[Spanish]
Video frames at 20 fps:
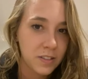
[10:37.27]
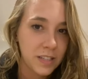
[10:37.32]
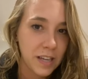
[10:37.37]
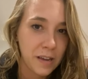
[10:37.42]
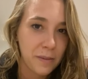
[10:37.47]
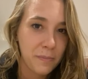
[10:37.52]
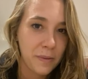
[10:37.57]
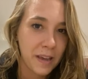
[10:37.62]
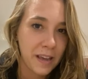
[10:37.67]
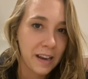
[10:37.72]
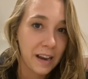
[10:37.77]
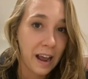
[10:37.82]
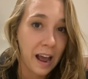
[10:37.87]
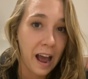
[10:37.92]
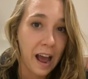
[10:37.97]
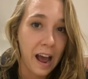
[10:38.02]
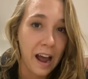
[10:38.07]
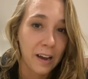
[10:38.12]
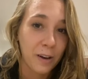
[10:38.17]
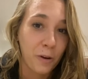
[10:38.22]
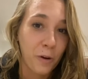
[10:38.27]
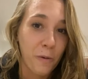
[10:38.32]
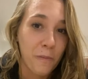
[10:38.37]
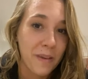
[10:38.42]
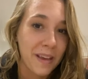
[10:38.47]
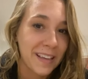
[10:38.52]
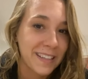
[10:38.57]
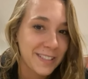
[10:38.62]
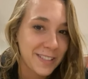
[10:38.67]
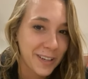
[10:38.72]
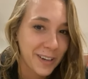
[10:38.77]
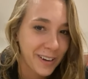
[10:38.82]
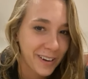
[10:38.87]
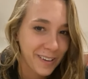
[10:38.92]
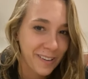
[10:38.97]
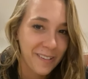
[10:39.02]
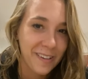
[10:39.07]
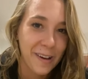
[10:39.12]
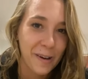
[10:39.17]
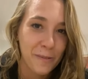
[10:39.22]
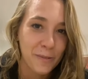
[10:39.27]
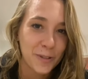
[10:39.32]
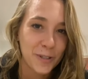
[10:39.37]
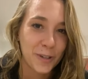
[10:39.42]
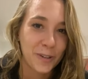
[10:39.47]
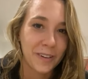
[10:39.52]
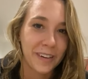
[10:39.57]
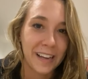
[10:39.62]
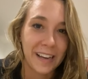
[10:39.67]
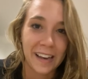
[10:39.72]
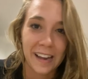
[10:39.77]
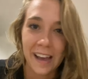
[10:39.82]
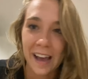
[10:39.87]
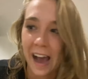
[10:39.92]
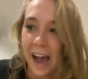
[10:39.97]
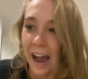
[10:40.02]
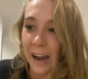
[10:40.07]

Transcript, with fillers: Javier al comienzo, lo he hablado mucho con él,